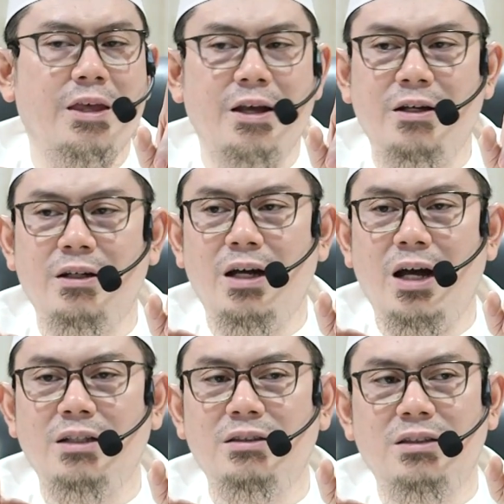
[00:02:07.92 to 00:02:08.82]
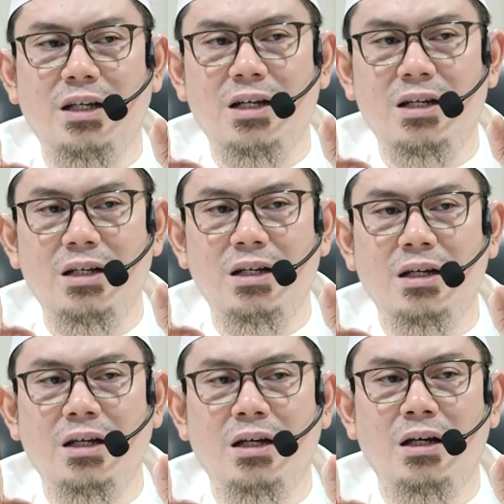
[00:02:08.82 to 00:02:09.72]
ya antara
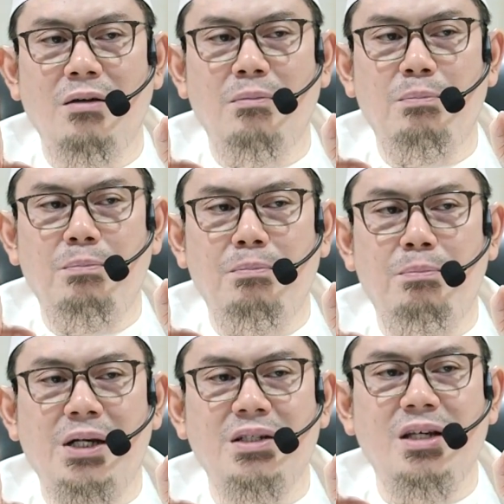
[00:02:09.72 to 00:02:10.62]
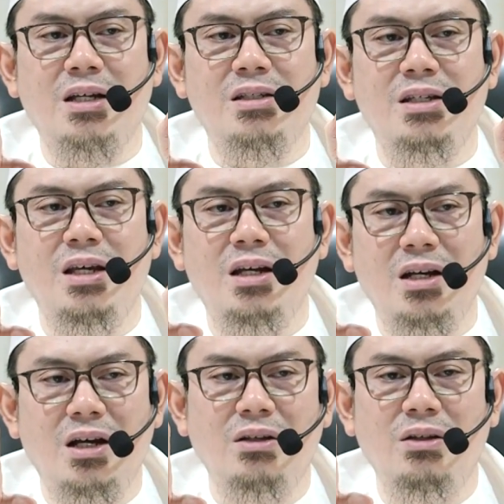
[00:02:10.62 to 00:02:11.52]

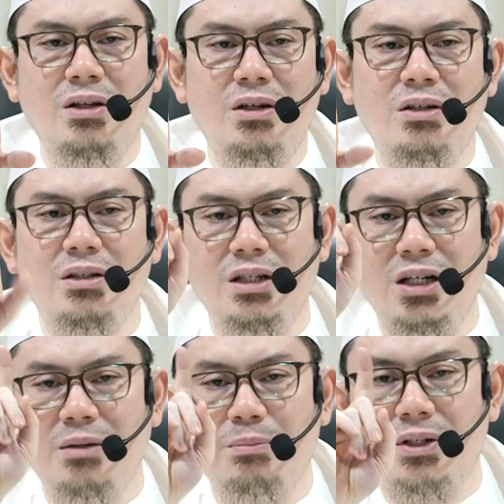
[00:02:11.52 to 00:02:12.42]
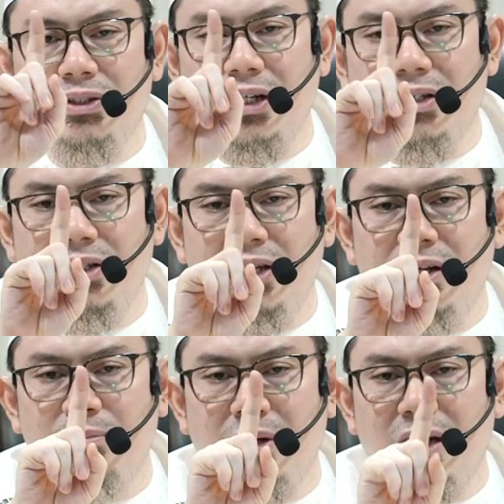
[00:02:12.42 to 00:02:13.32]
persaksian Allah dengan
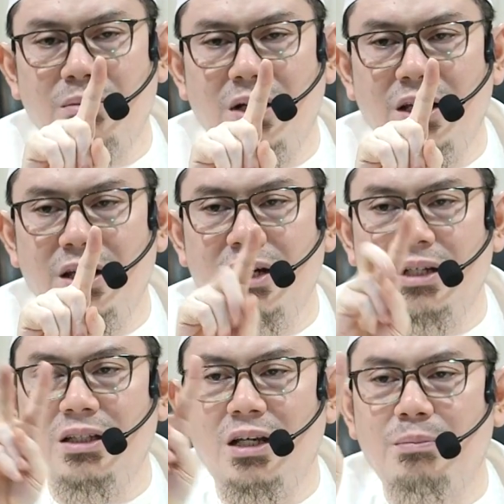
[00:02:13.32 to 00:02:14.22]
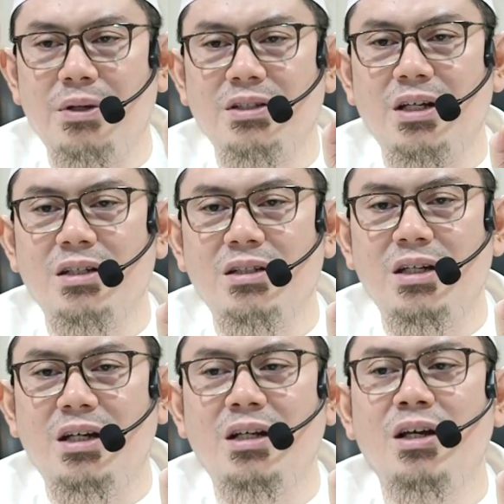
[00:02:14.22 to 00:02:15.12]
persaksian para malaikat dan
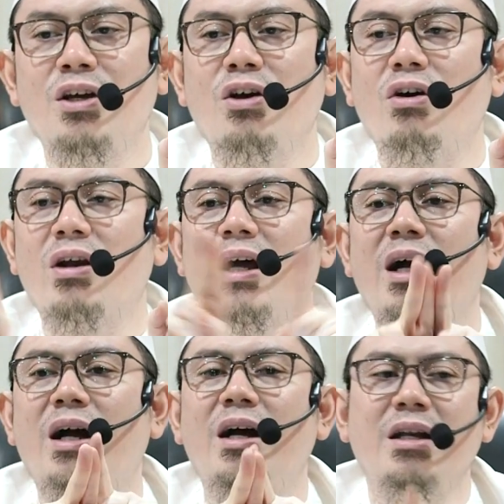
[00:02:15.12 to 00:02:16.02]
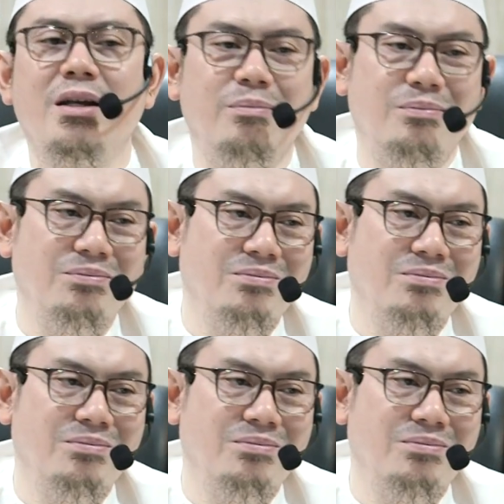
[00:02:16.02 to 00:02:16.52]
persaksian orang alim.